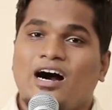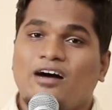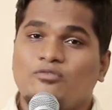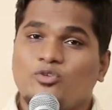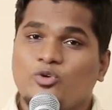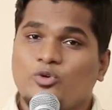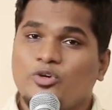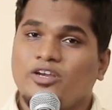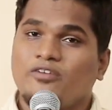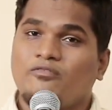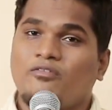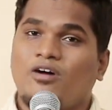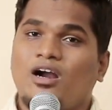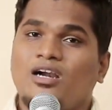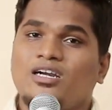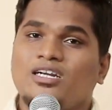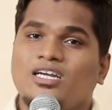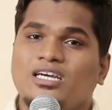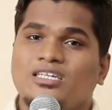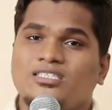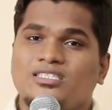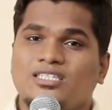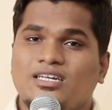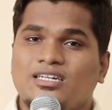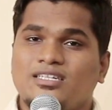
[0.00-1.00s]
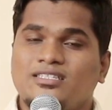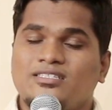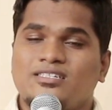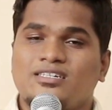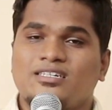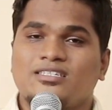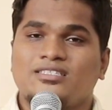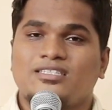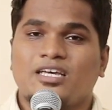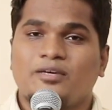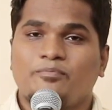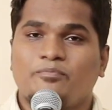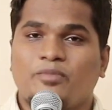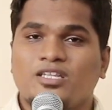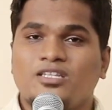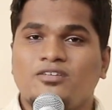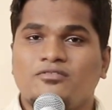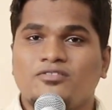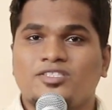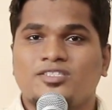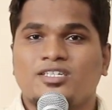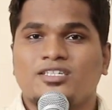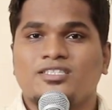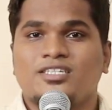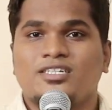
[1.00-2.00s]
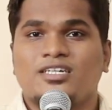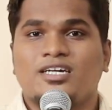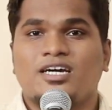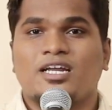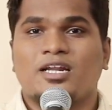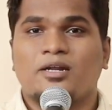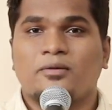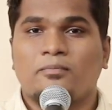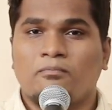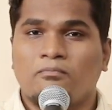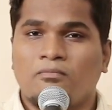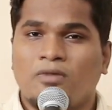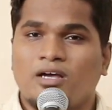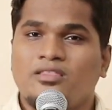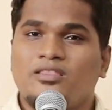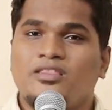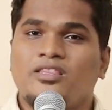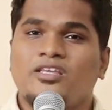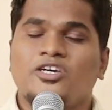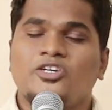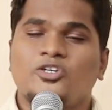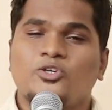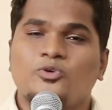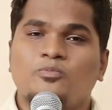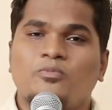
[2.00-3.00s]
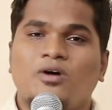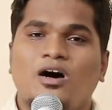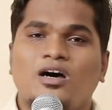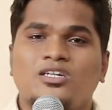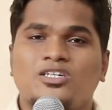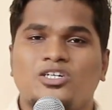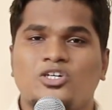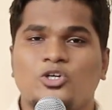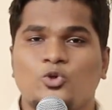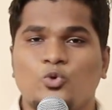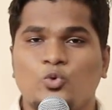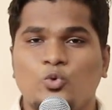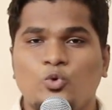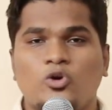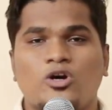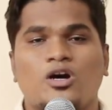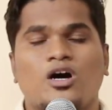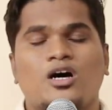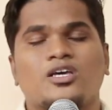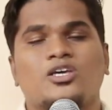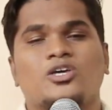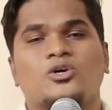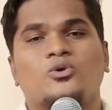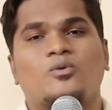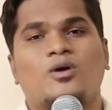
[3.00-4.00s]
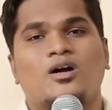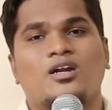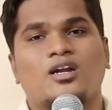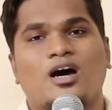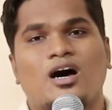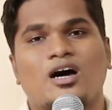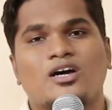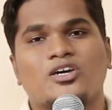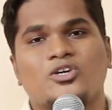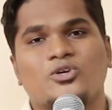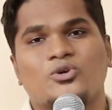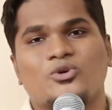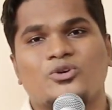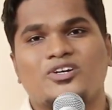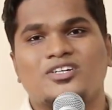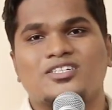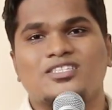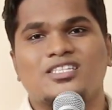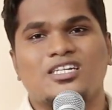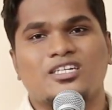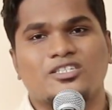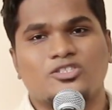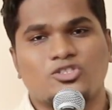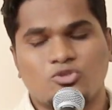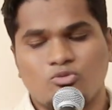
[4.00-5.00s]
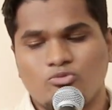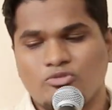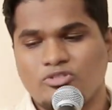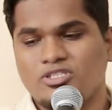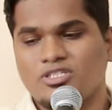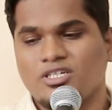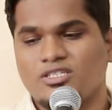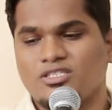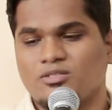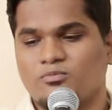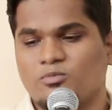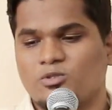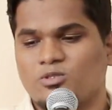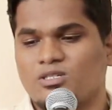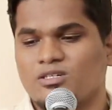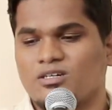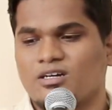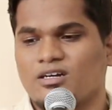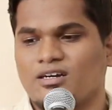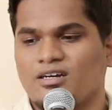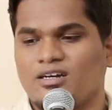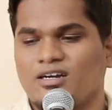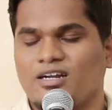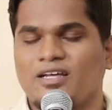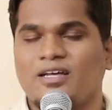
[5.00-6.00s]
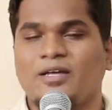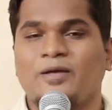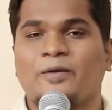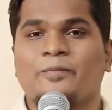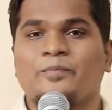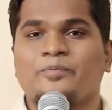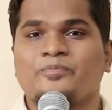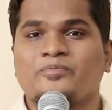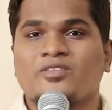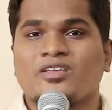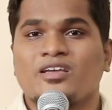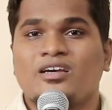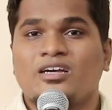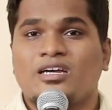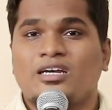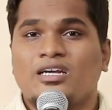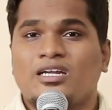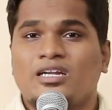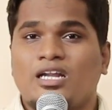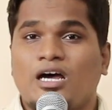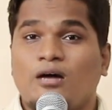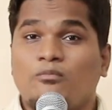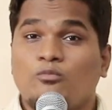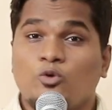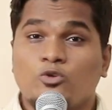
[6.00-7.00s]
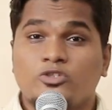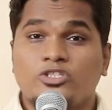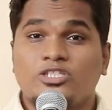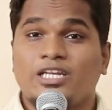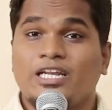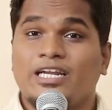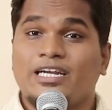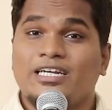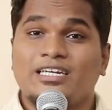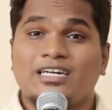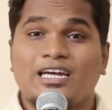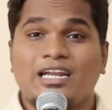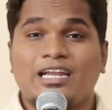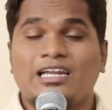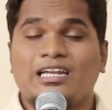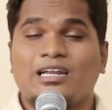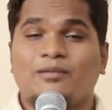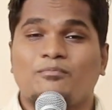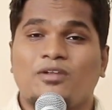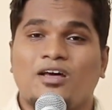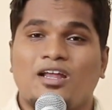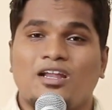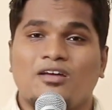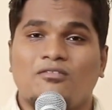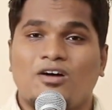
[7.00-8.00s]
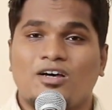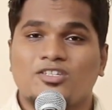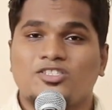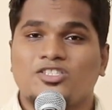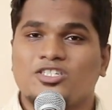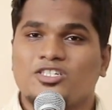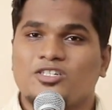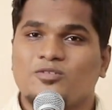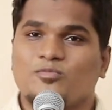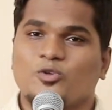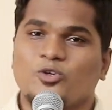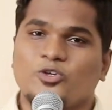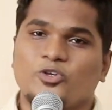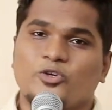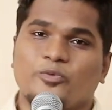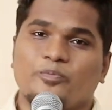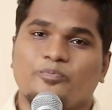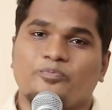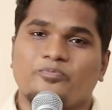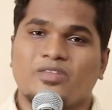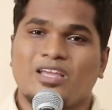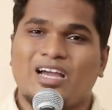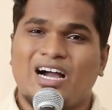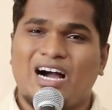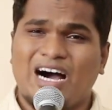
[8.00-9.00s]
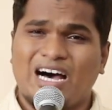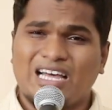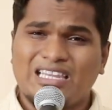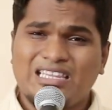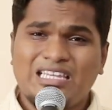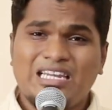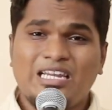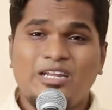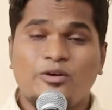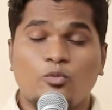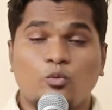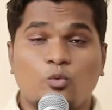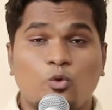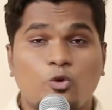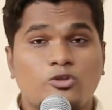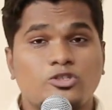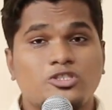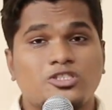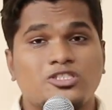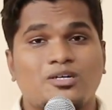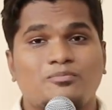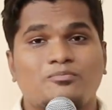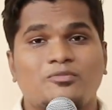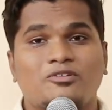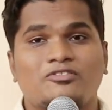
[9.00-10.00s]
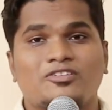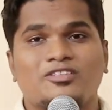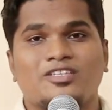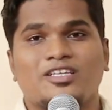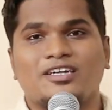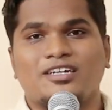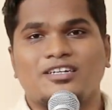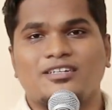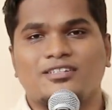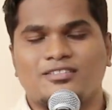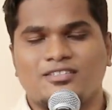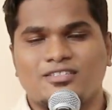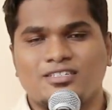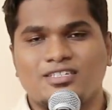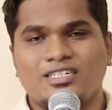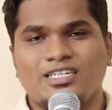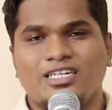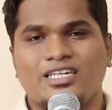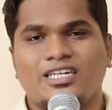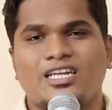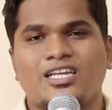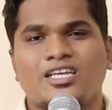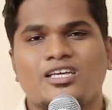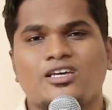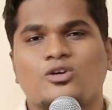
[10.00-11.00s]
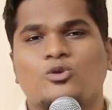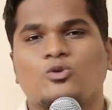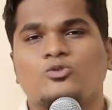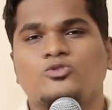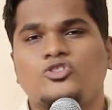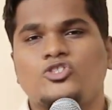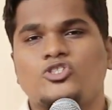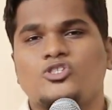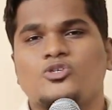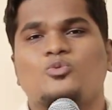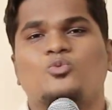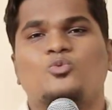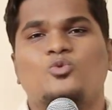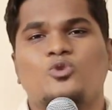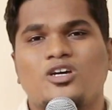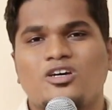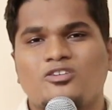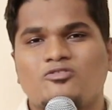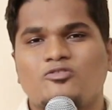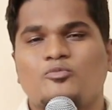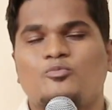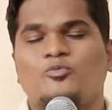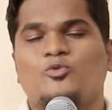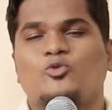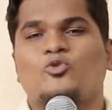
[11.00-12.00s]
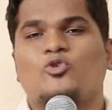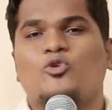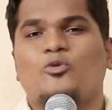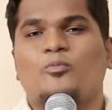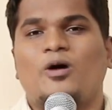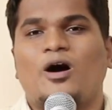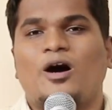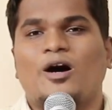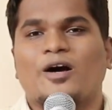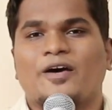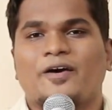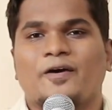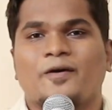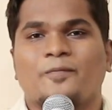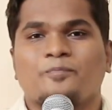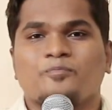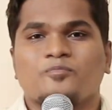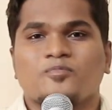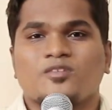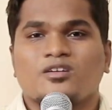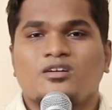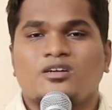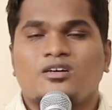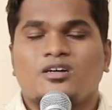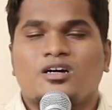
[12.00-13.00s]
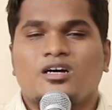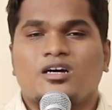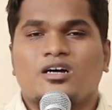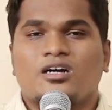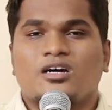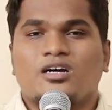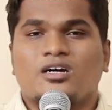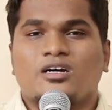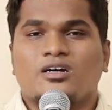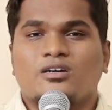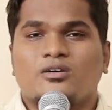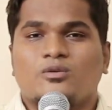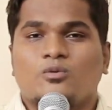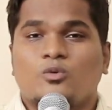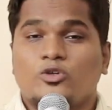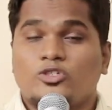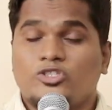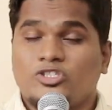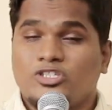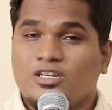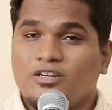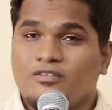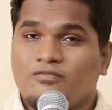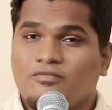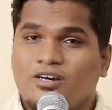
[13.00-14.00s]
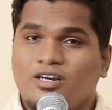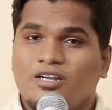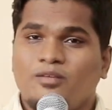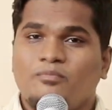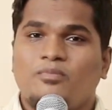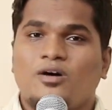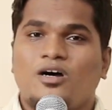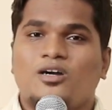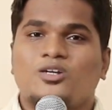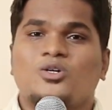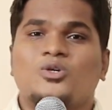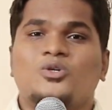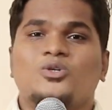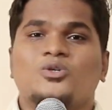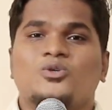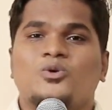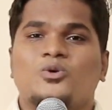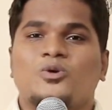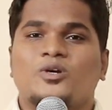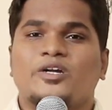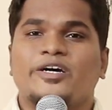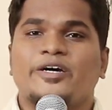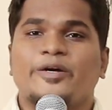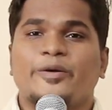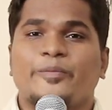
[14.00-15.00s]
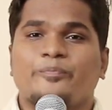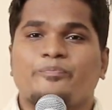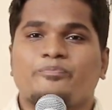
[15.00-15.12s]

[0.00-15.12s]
அவருடைய வாழ்க்கை சரித்திரத்தை பதிவு செய்திருக்கிற மத்தேயு மார்க்கு லூக்கா யோவான் ஆகியோர் எழுதின சுவிசேஷ புத்தகங்களில் நாம் ஒரு சில இடங்களை நம்மளால் வாசிக்க முடியும் அதில் ஒரு சம்பவத்தை எடுத்து இன்றைக்கு கொஞ்சம் உணர்வு பூர்வமாக ஒரு சில வெளிப்பாடோடு கூட